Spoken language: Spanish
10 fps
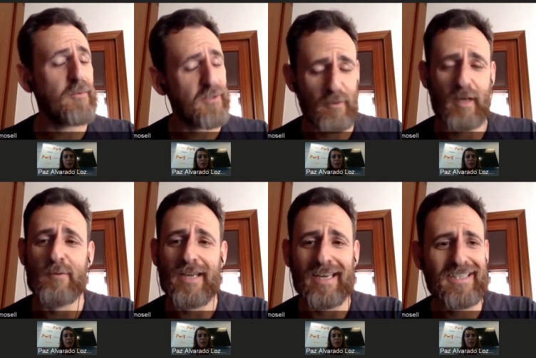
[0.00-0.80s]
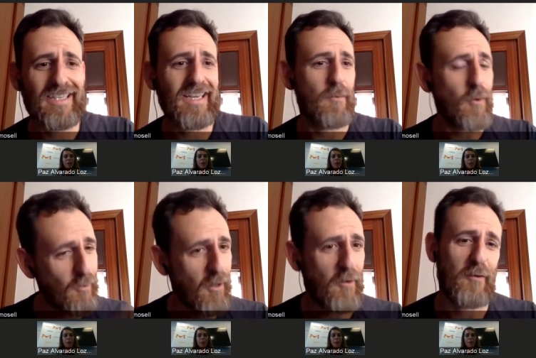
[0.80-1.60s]
pero seguro que hay mucha gente que a lo mejor
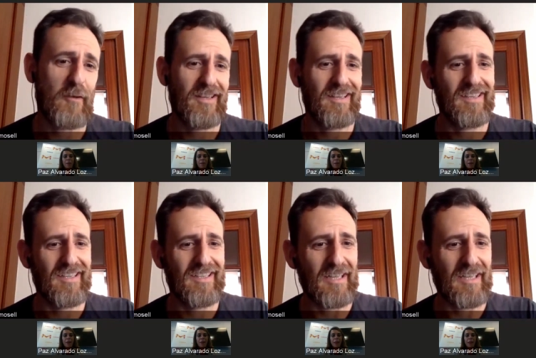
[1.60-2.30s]
no la conoce